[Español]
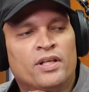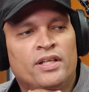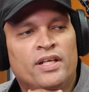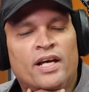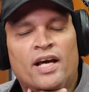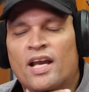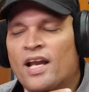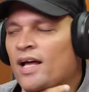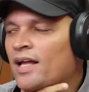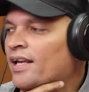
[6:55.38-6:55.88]

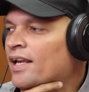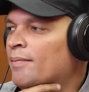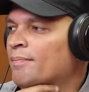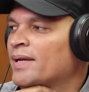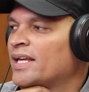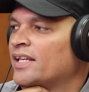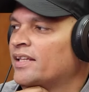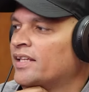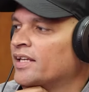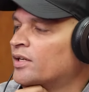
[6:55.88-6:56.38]
llega la, la
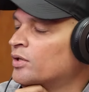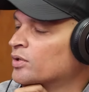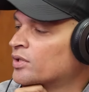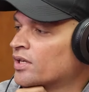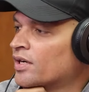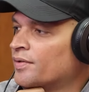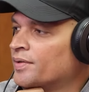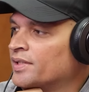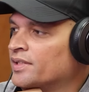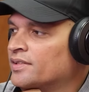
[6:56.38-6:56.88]
mística
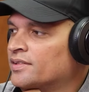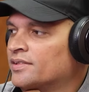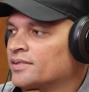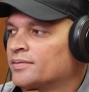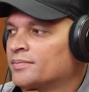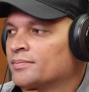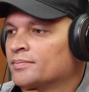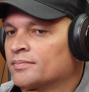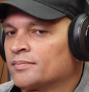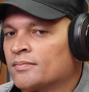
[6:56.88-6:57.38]
otra vez.
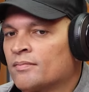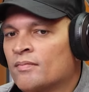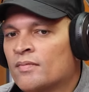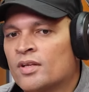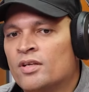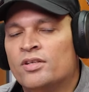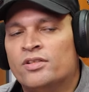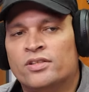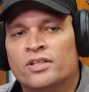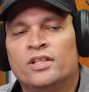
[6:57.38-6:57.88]

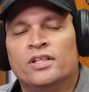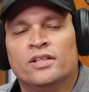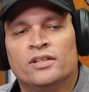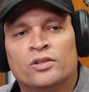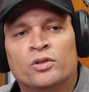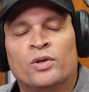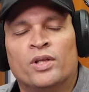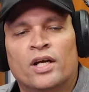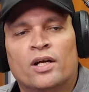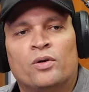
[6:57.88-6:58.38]
Sí,
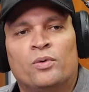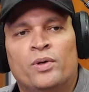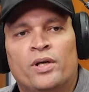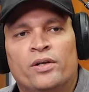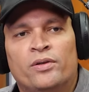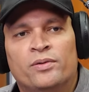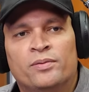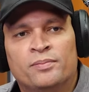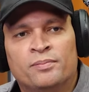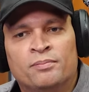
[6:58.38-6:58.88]
estoy de
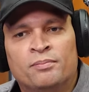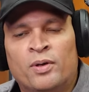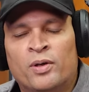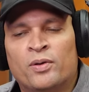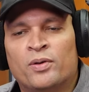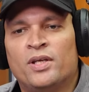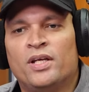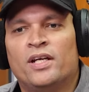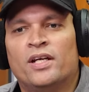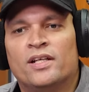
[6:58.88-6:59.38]
acuerdo.
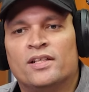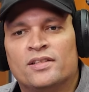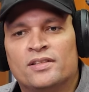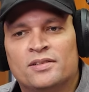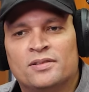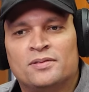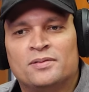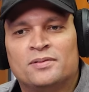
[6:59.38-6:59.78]
Buenos días.